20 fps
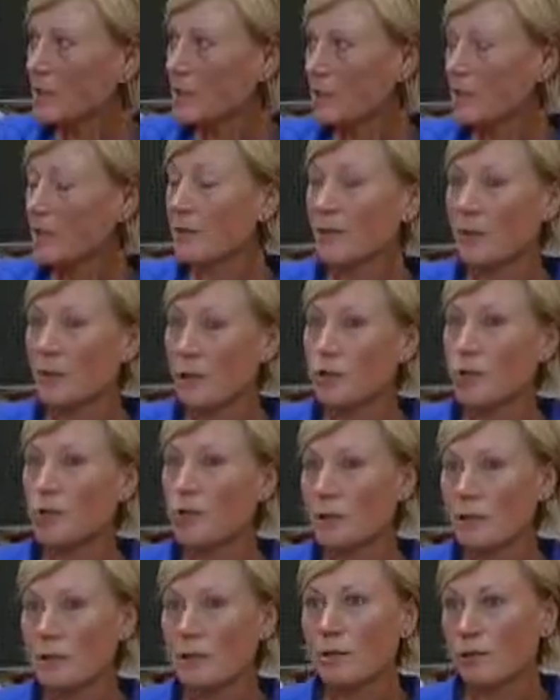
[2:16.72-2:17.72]
Es ist von
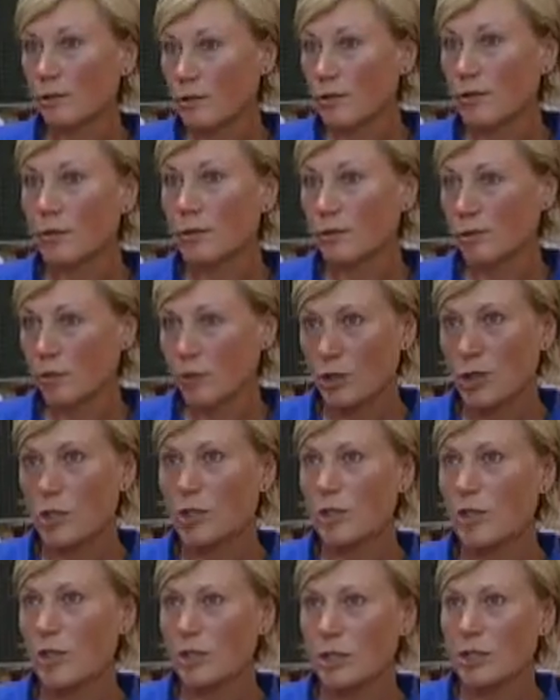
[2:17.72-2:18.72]
Schule zu Schule
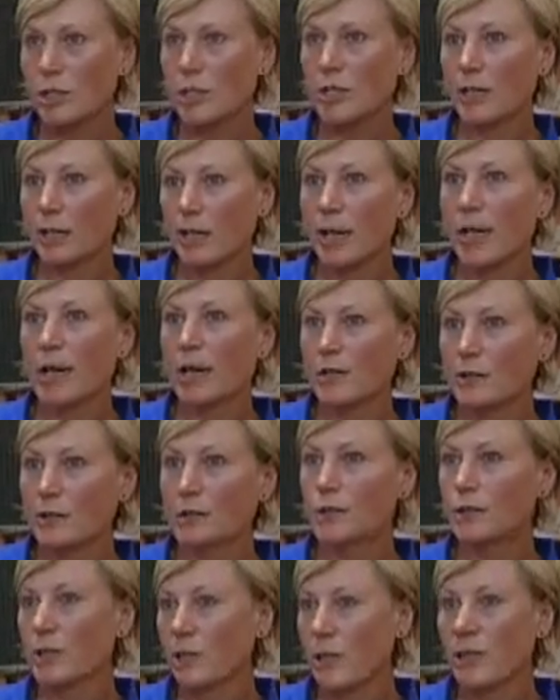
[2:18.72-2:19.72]
unterschiedlich, die
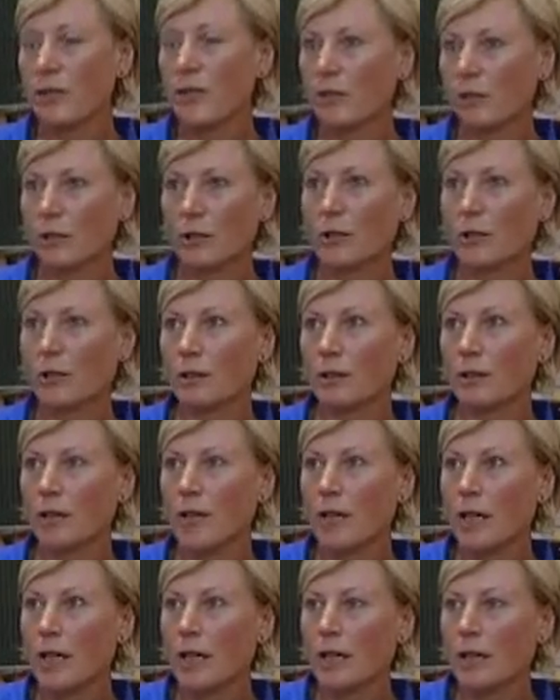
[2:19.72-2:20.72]
Reaktion der Kinder.
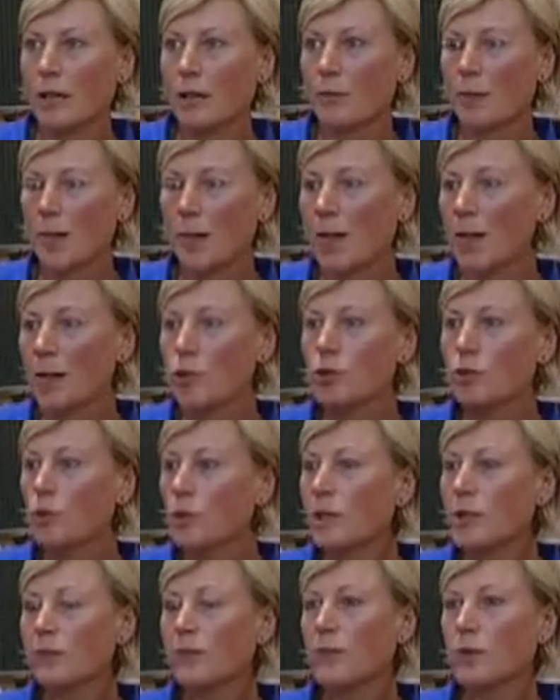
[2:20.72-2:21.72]
Man hat
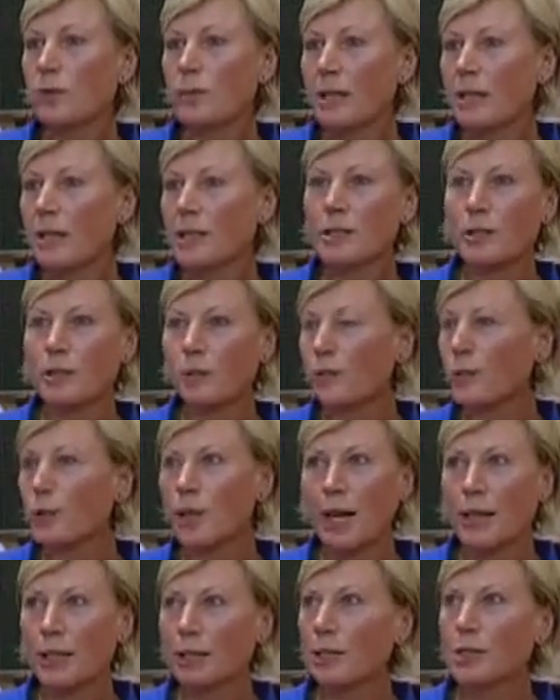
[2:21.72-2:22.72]
Schulen, wo man das
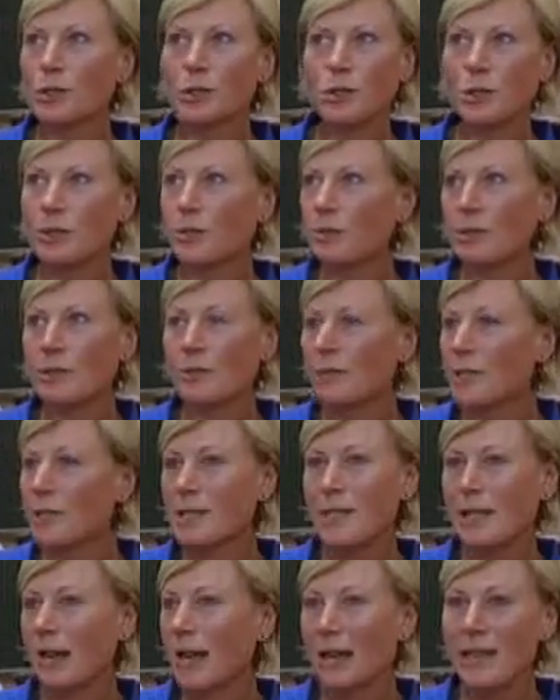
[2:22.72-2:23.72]
Gefühl hat, also das, die
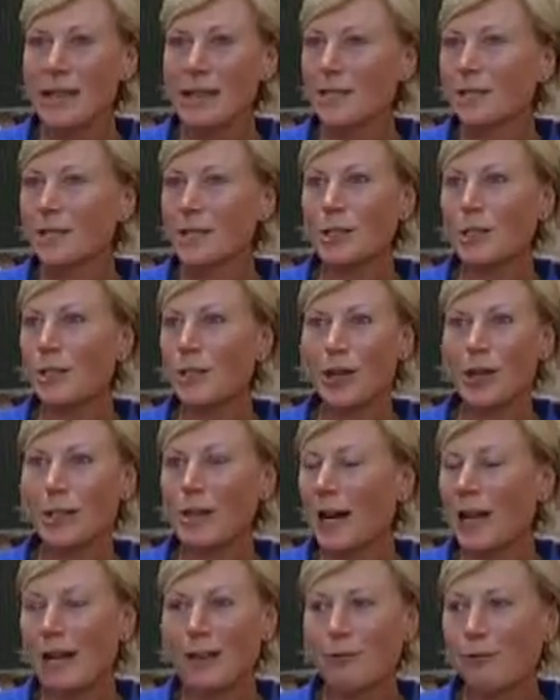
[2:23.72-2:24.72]
wissen alles, die
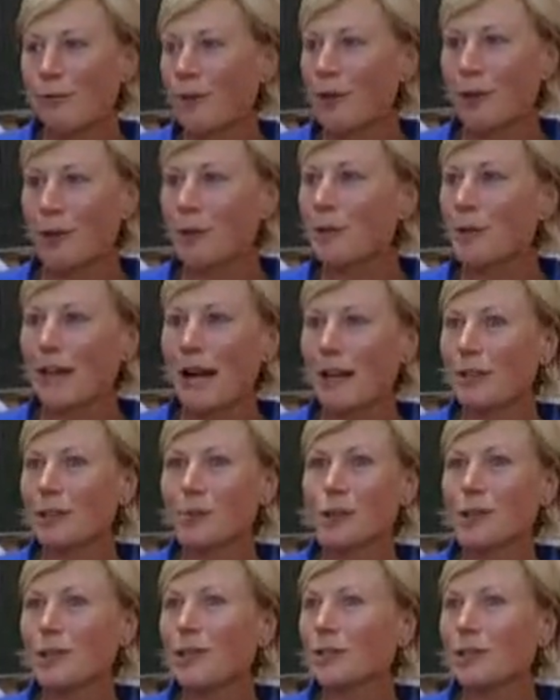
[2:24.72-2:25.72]
können alle Fragen
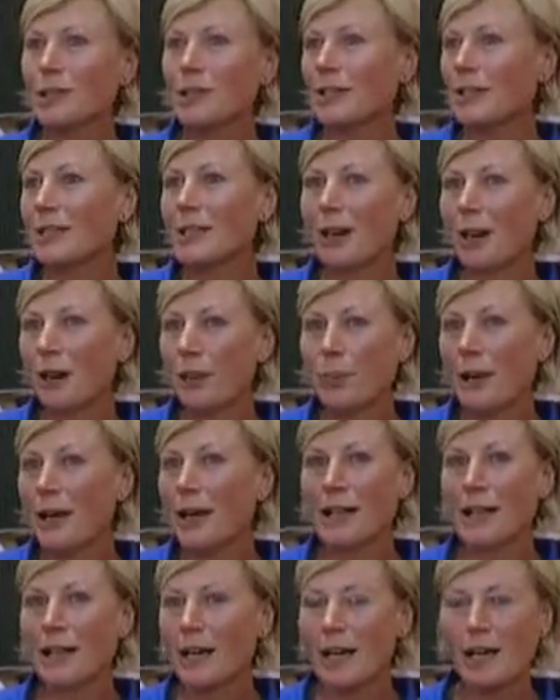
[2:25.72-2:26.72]
beantworten und die
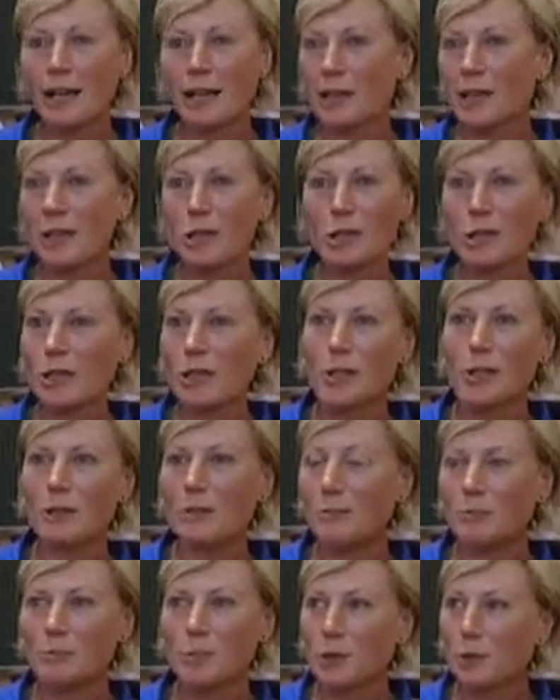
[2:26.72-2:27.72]
arbeiten eigentlich
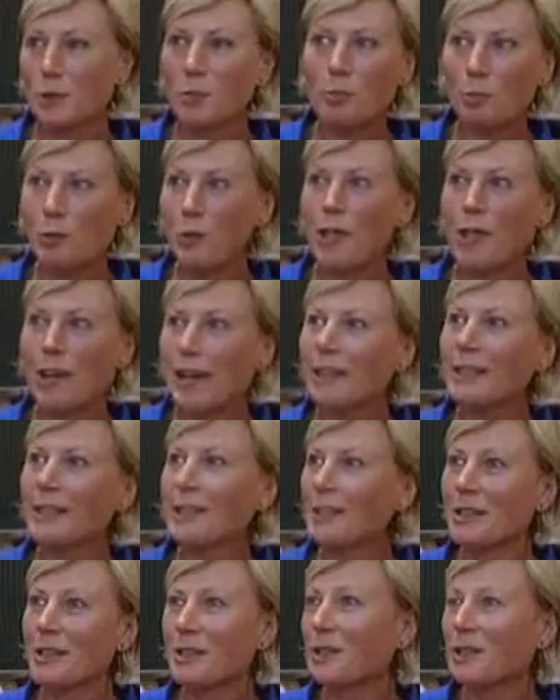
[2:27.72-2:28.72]
äh, zum Projekt